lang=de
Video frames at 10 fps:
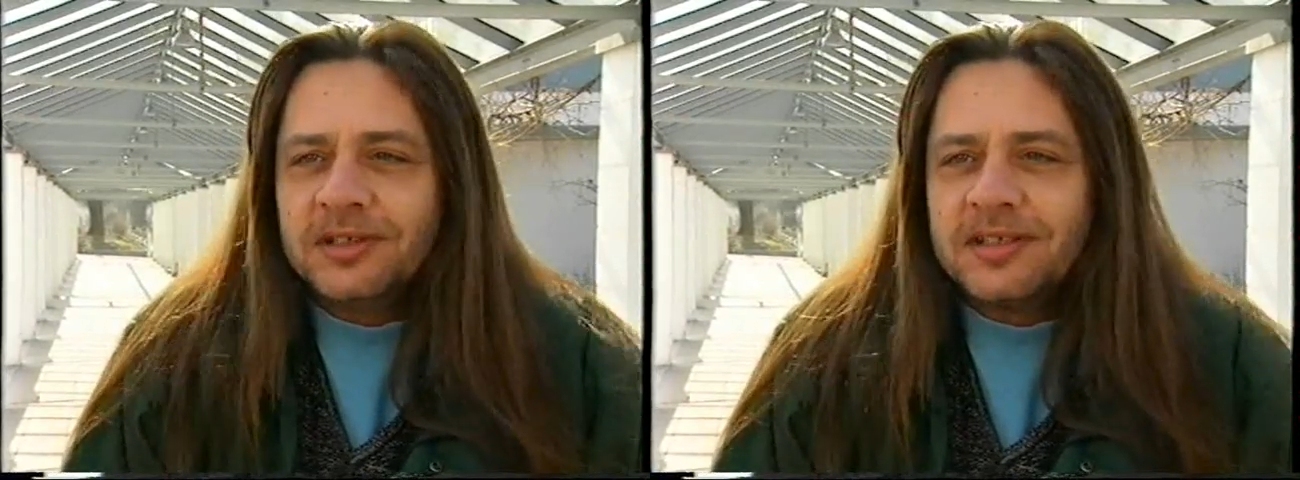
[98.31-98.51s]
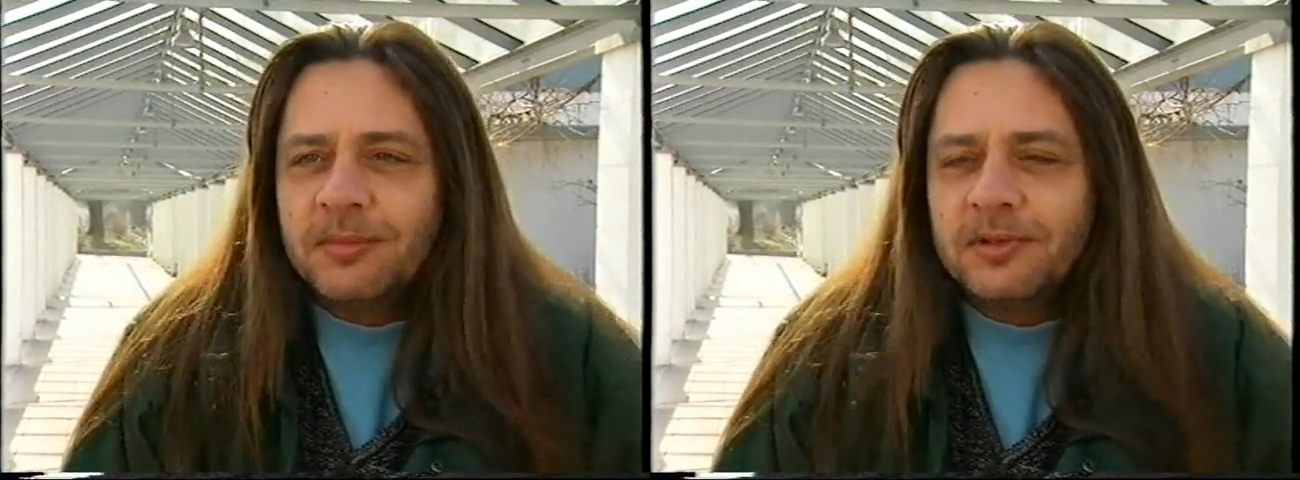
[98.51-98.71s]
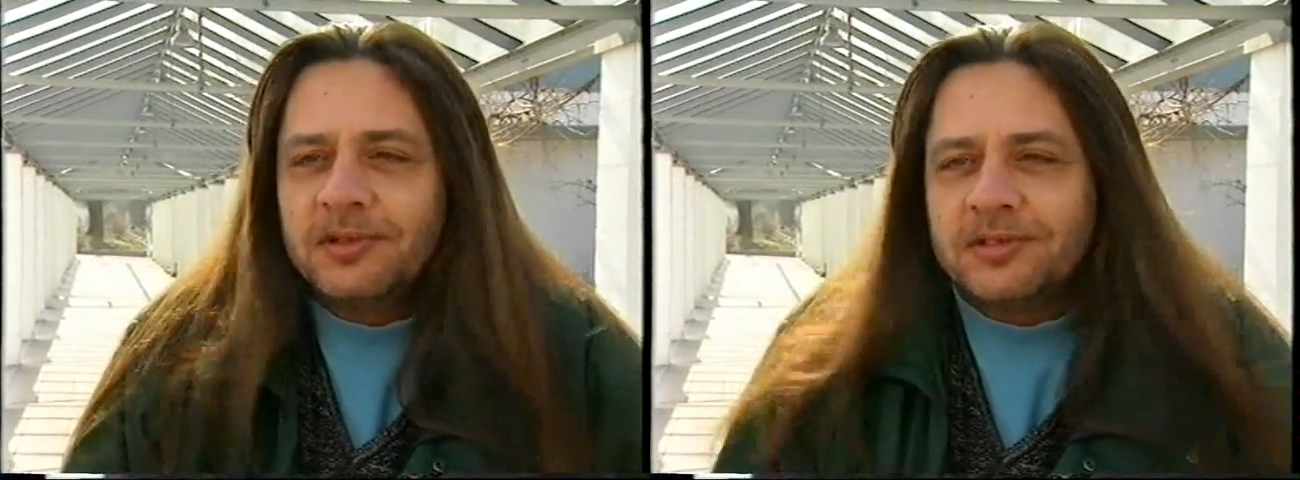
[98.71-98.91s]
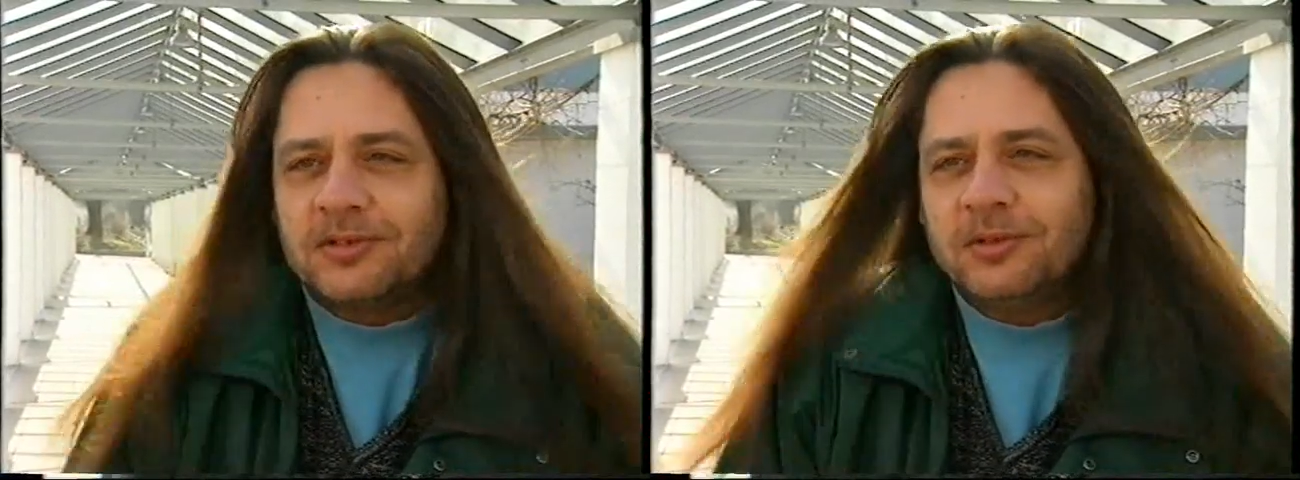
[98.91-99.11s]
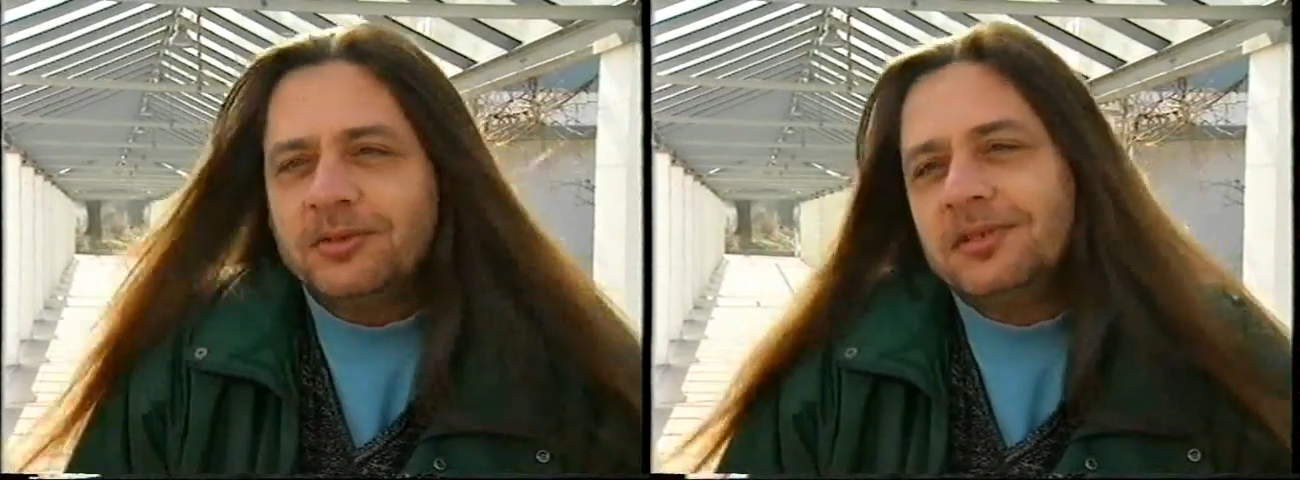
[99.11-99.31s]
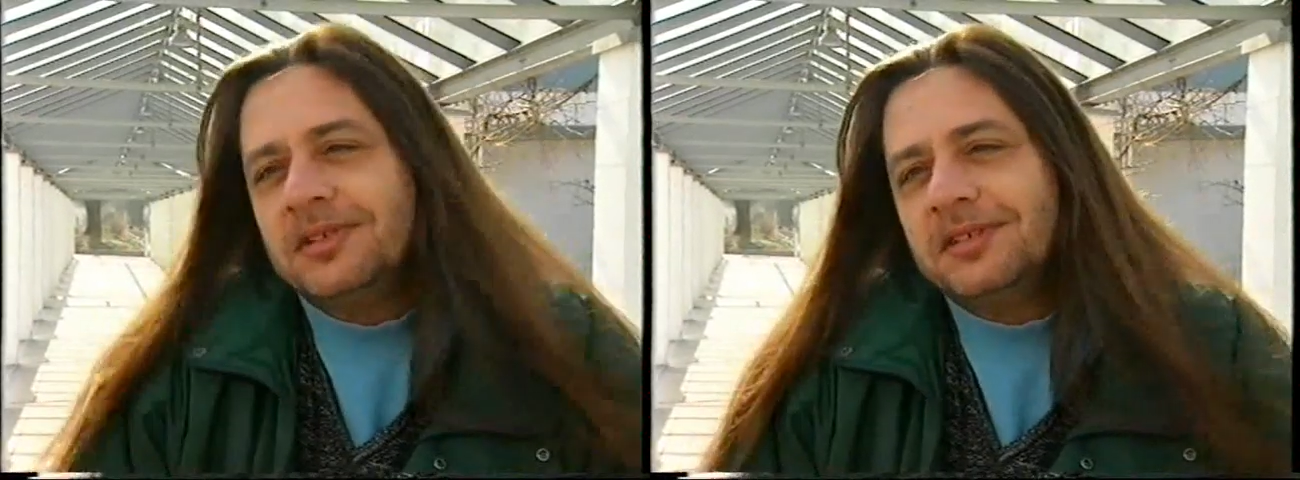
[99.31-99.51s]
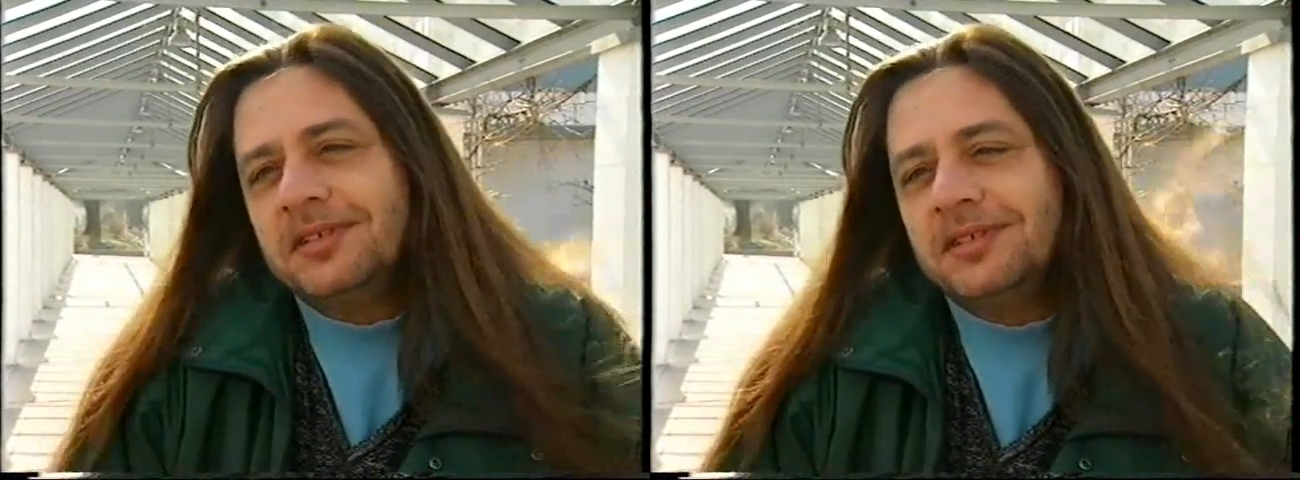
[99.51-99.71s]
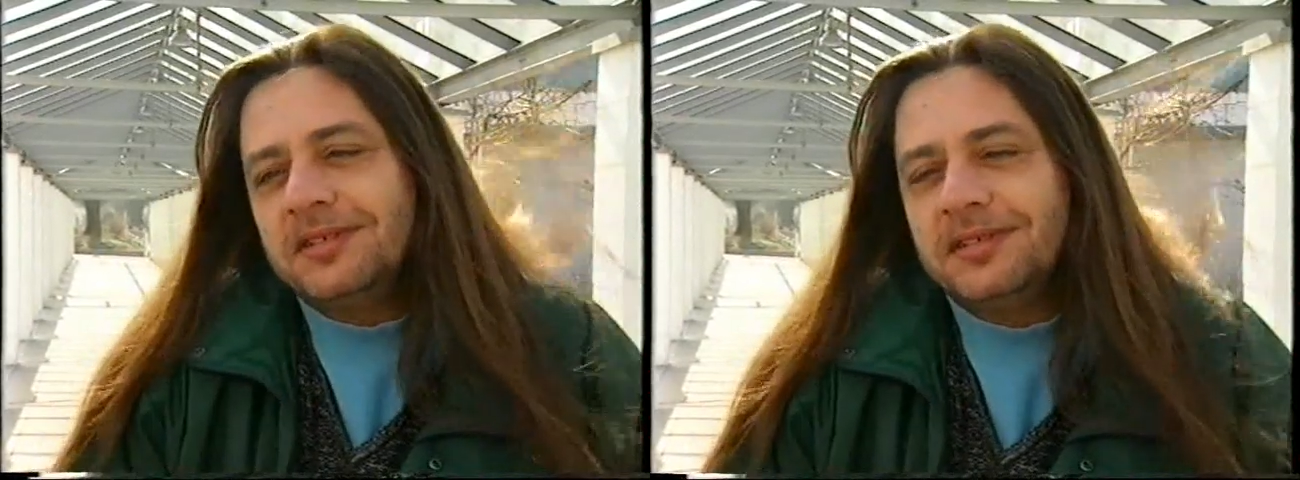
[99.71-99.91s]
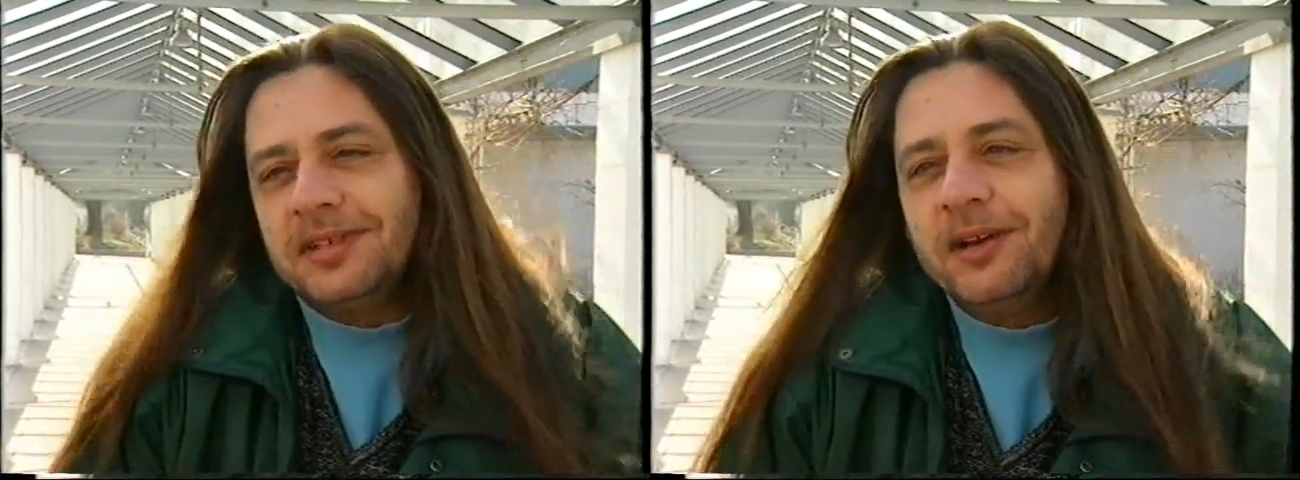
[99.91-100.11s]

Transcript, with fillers: dass es einmal so äh,